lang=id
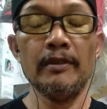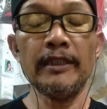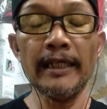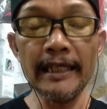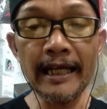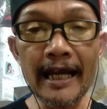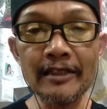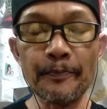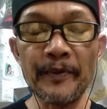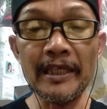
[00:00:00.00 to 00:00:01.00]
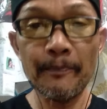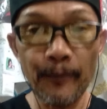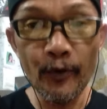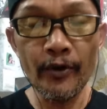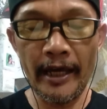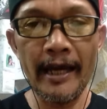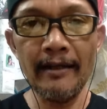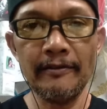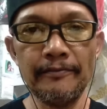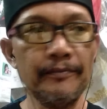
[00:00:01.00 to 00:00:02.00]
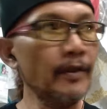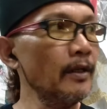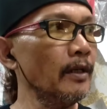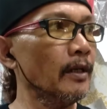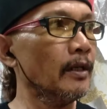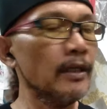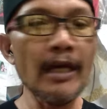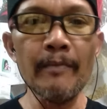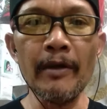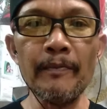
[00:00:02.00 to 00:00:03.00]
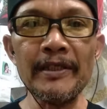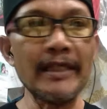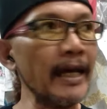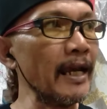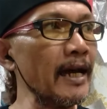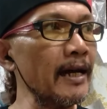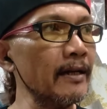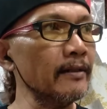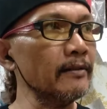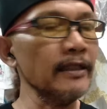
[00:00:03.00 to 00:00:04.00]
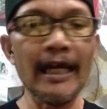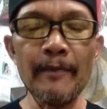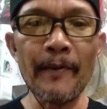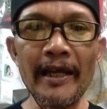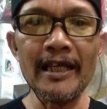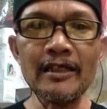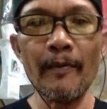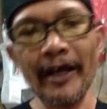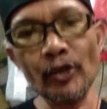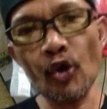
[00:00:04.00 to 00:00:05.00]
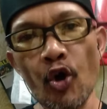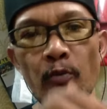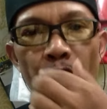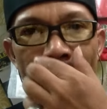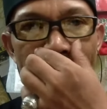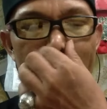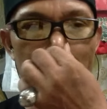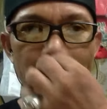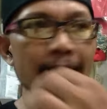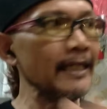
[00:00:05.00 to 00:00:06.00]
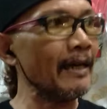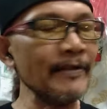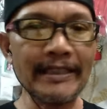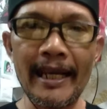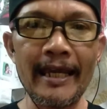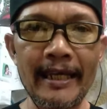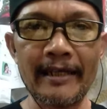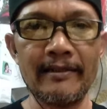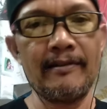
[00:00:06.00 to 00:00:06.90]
Ciri khas penipu ya, dia berbicara, dia dipanggil sebagai tokoh budaya dan dia bicara adat.